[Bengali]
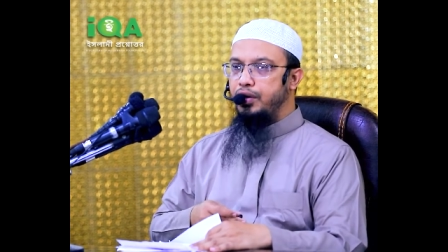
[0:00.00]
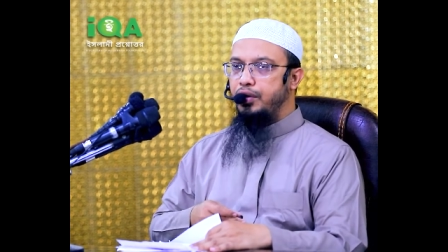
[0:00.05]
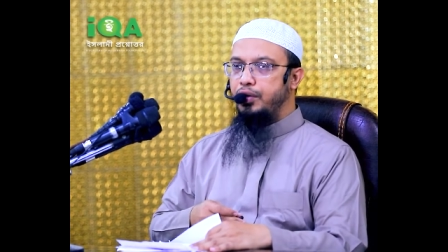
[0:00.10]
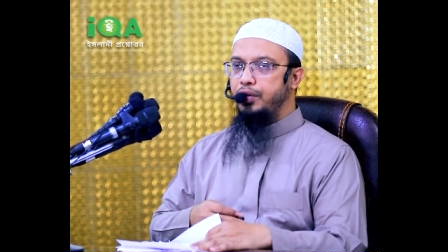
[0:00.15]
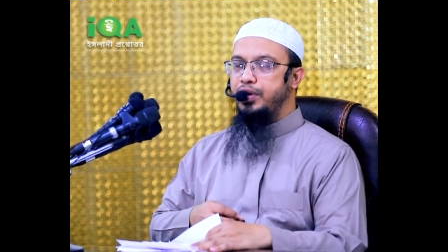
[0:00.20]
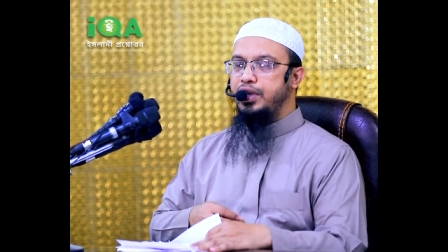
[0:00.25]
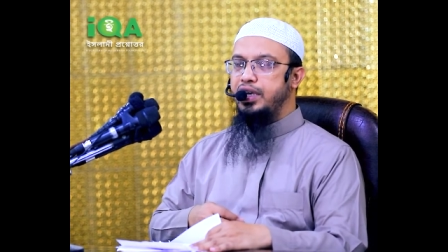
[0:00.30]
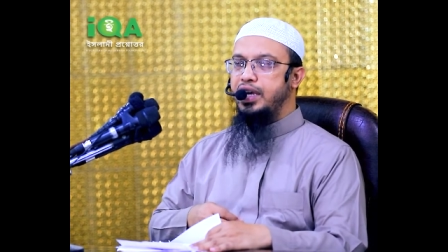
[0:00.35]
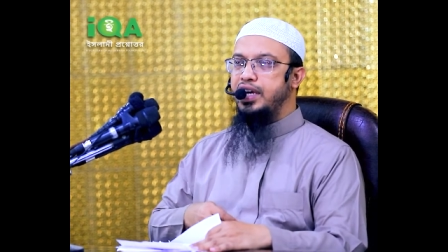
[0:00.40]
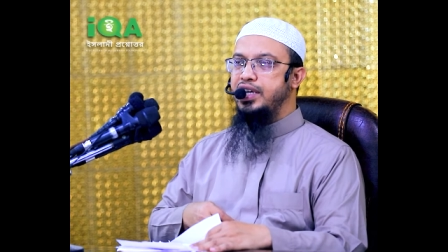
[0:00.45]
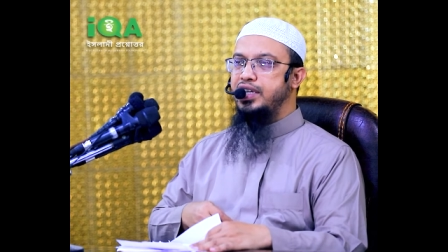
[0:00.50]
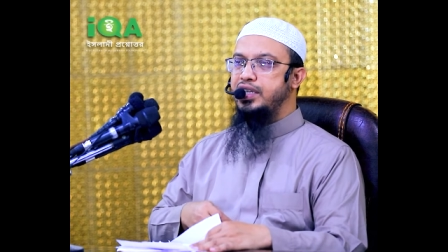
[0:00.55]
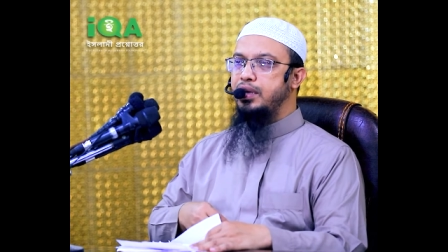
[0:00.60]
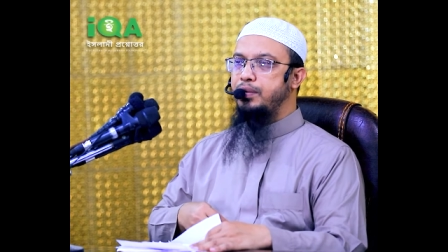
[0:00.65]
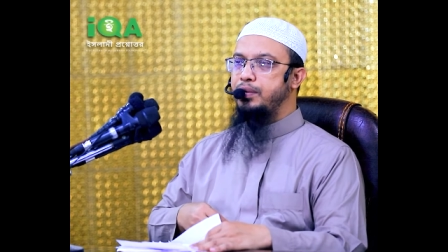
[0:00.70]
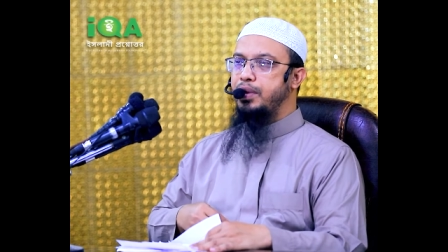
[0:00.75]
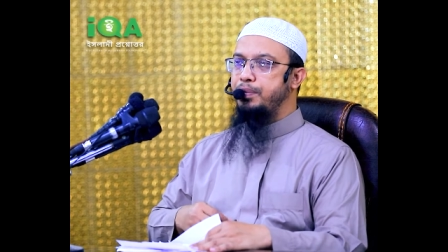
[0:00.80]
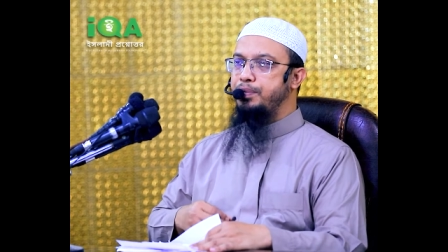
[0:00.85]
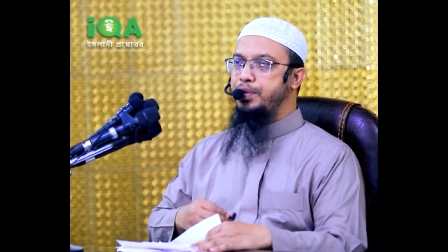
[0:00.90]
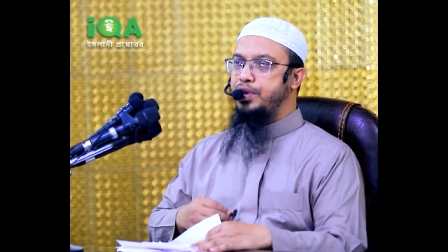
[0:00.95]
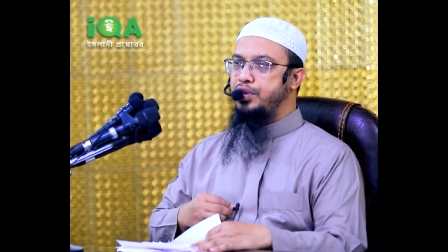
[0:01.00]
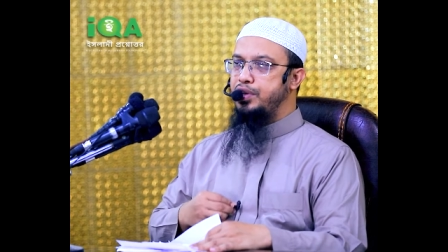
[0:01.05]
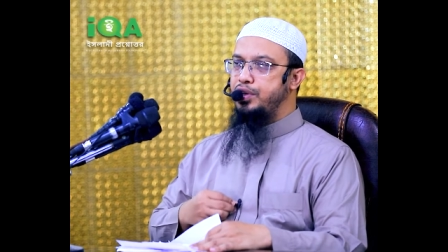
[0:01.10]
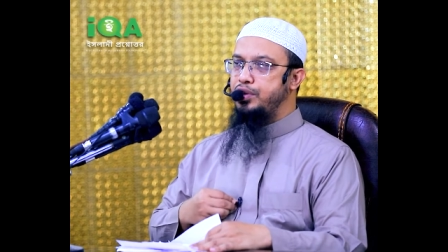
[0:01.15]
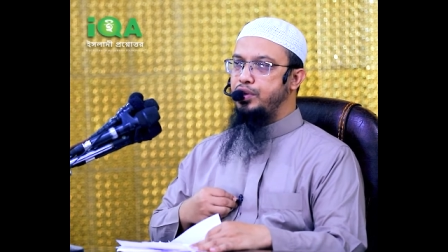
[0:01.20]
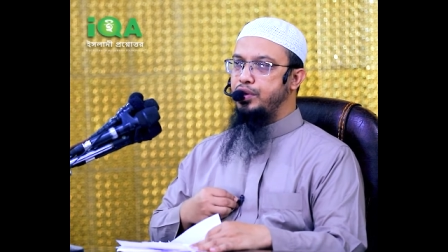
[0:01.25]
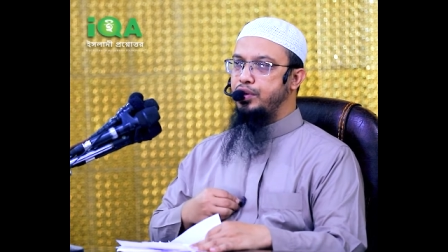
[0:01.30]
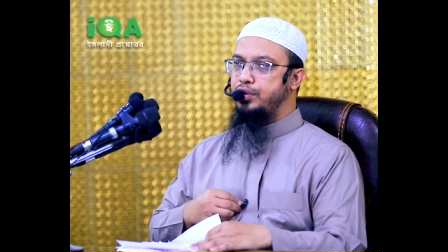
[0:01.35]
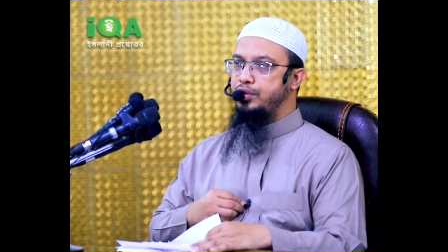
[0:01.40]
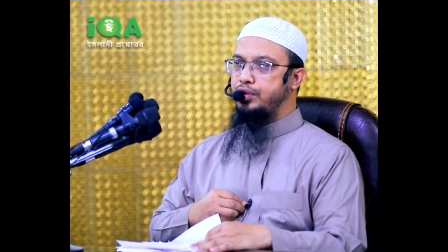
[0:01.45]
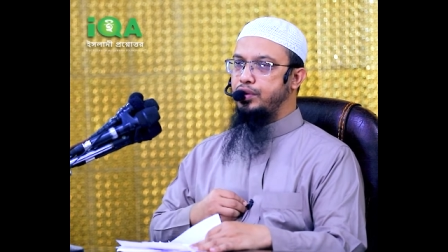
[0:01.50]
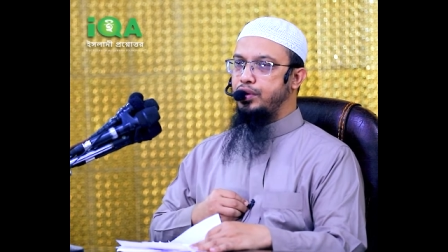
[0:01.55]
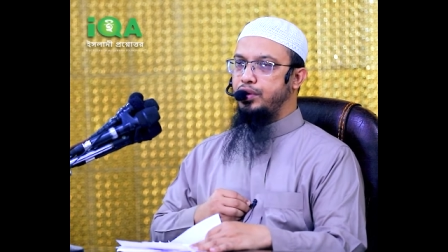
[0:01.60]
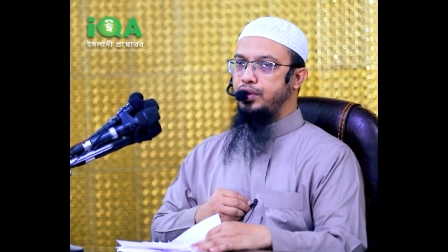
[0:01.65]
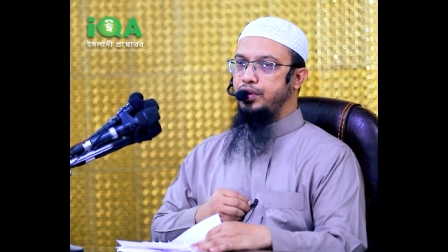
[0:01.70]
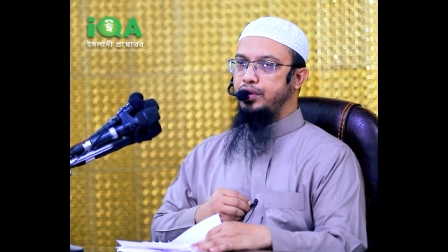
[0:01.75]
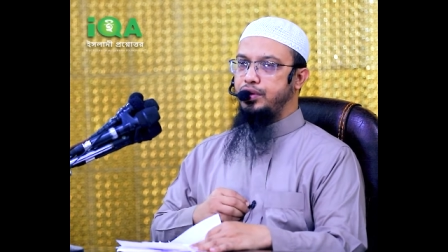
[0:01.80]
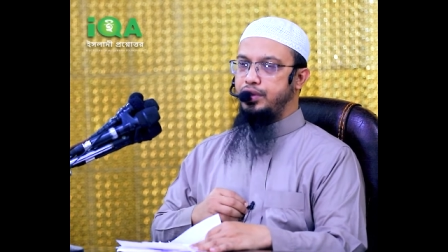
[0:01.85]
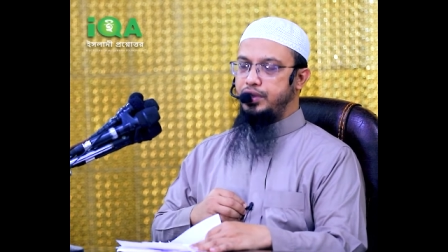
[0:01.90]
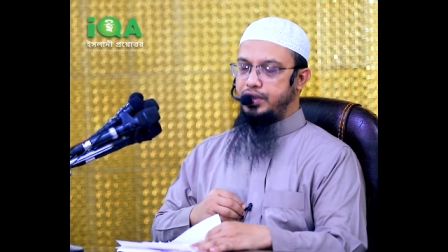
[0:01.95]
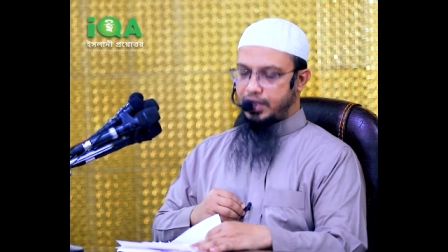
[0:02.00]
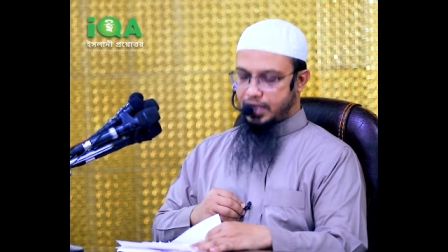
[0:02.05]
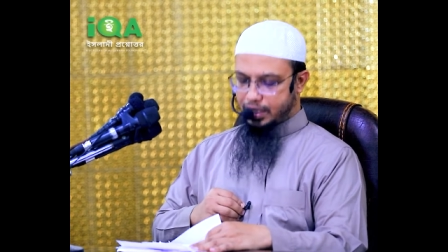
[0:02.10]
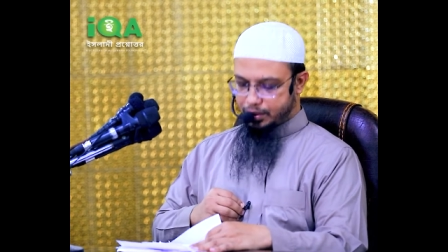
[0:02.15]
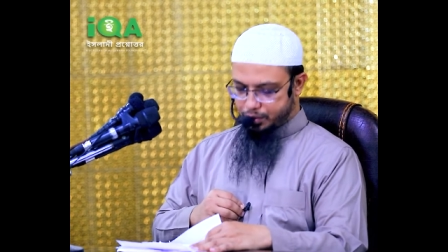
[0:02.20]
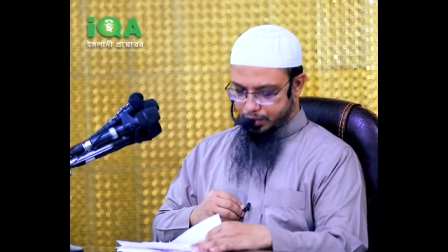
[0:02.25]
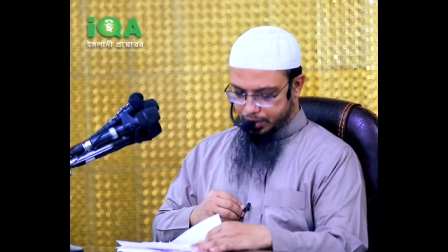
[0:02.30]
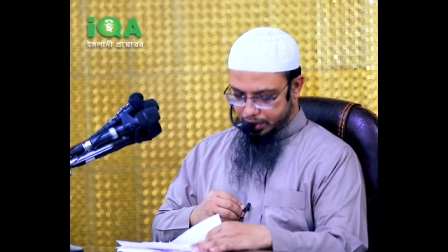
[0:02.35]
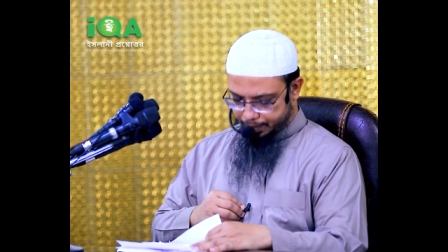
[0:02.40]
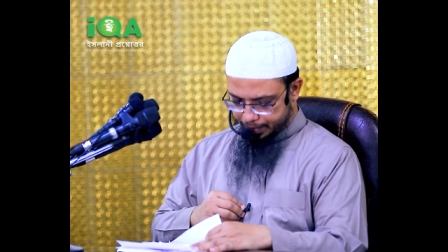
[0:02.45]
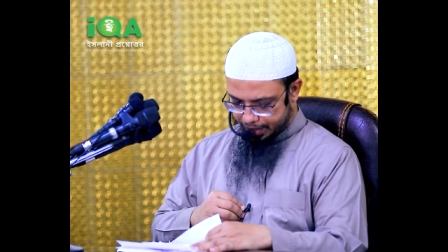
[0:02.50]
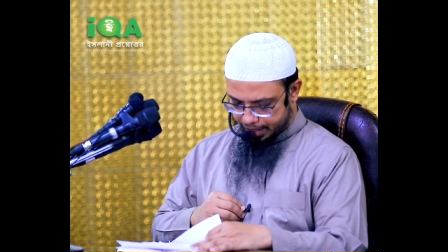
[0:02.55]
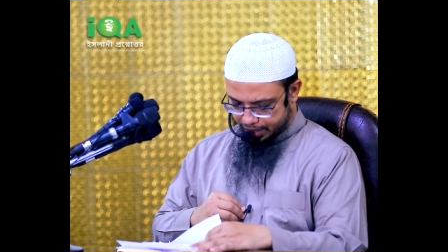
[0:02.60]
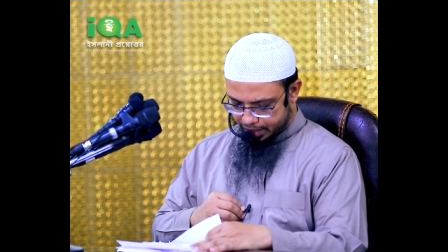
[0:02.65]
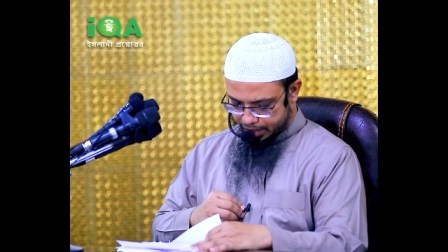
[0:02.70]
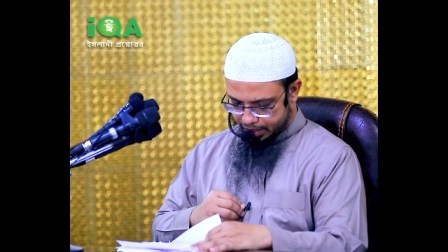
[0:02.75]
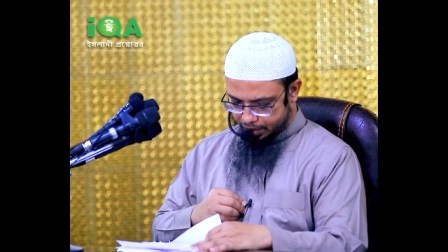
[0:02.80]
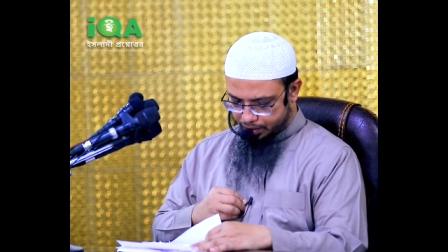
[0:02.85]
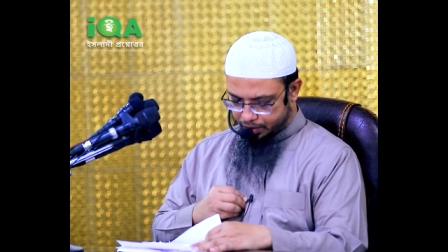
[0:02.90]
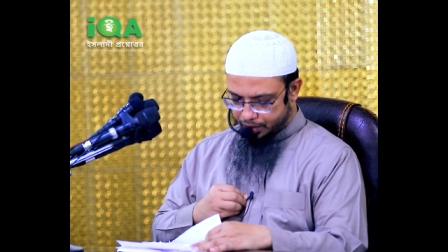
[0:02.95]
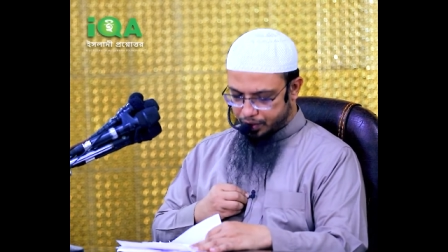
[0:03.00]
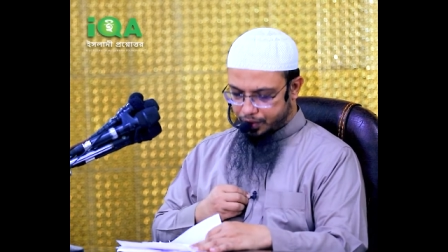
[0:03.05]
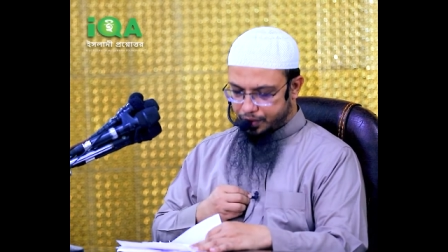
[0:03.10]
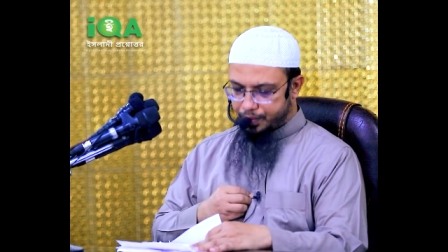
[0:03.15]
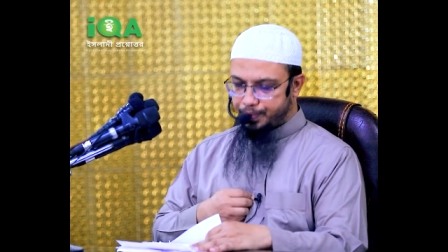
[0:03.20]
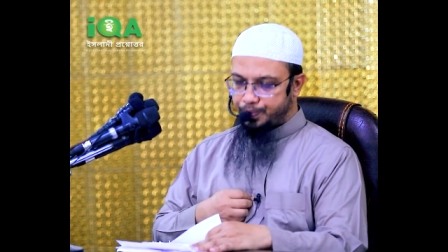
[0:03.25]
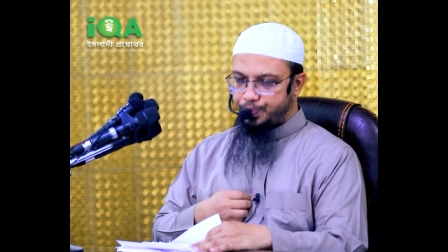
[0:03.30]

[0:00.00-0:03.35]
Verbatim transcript: রুকিয়া হিসাবে আপনি তৃতীয়ত যেটা করতে পারেন সেটা হলো